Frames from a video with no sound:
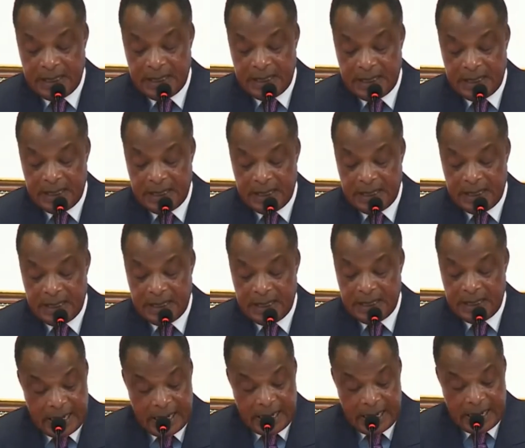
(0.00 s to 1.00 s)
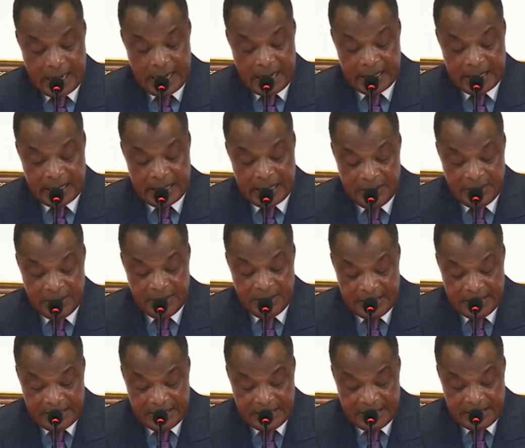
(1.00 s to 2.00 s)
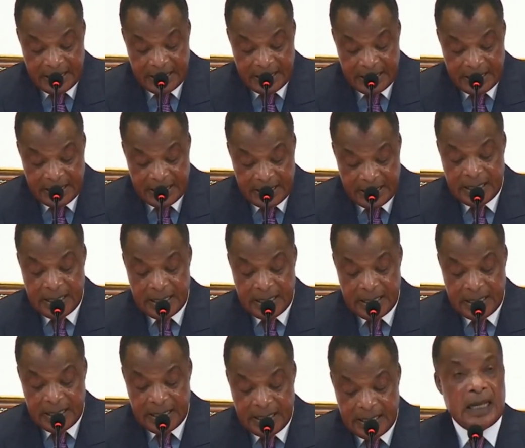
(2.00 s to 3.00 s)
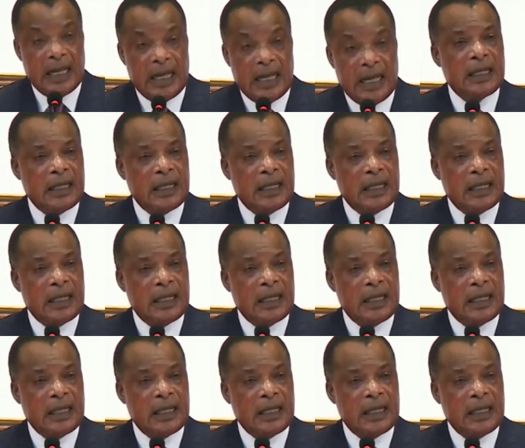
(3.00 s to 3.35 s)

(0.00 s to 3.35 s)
ainsi qu'à la crédibilité et